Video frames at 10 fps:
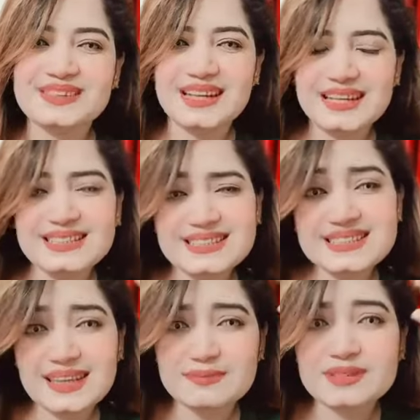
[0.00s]

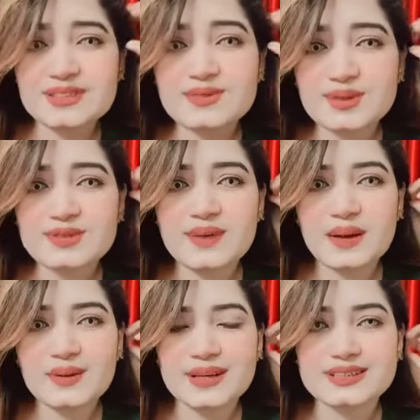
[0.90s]
লেন্সটা সামনে কিন্তু অনেক
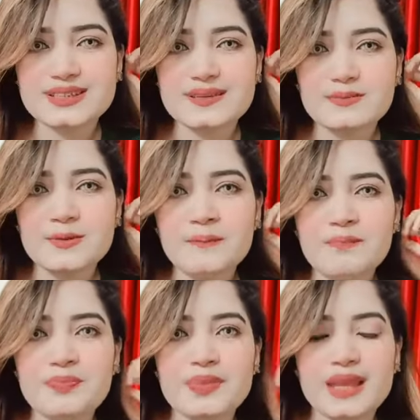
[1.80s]
ভালো লাগছে আপু
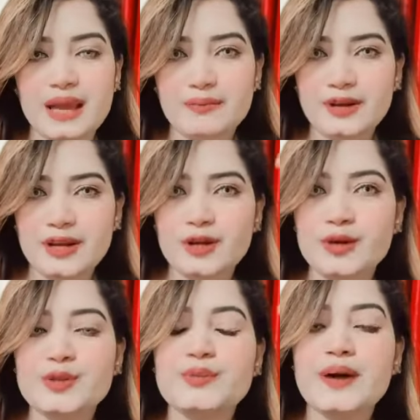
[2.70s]
ক্যামেরায়
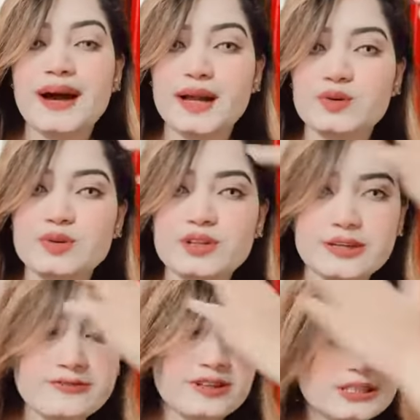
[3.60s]
হয়তো বা আলোর
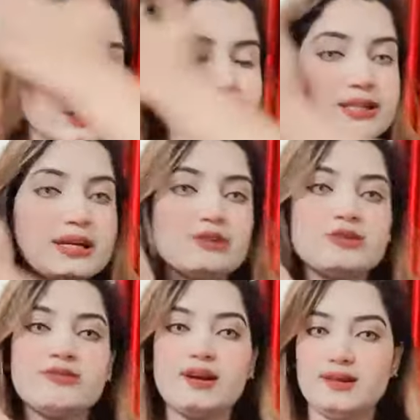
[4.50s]
রিফ্লেকশনের
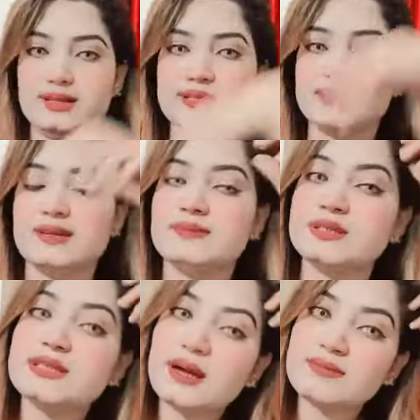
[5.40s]
কারণে ভালো লাগছে না
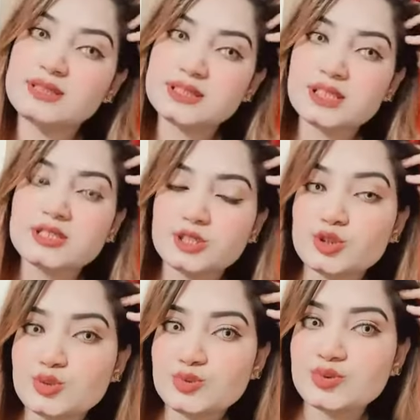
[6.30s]
বাট সামনে সেটটা
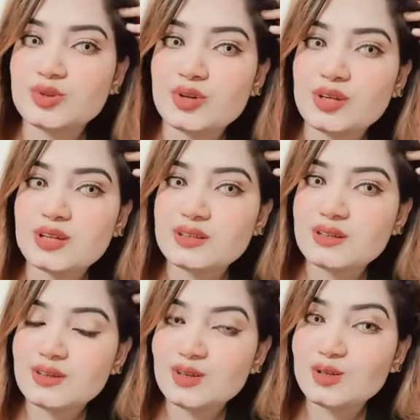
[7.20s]
সুন্দর অনেক
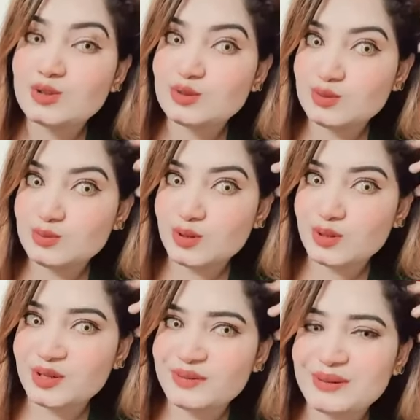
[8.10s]
শুধু
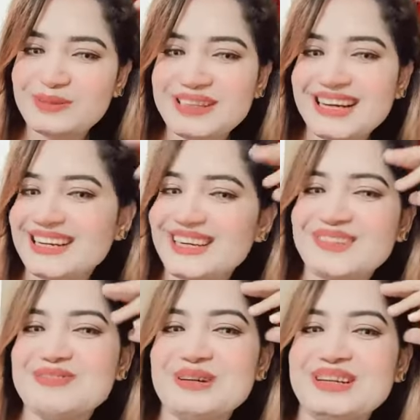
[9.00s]
ভয় হবে
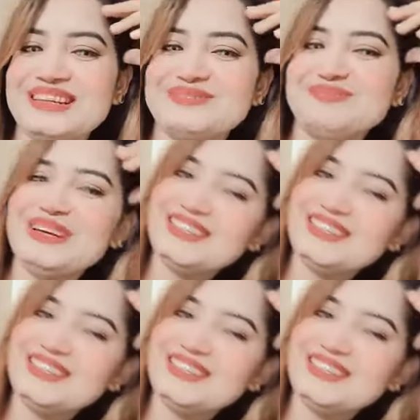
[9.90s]
তাকালে ভয় লাগবে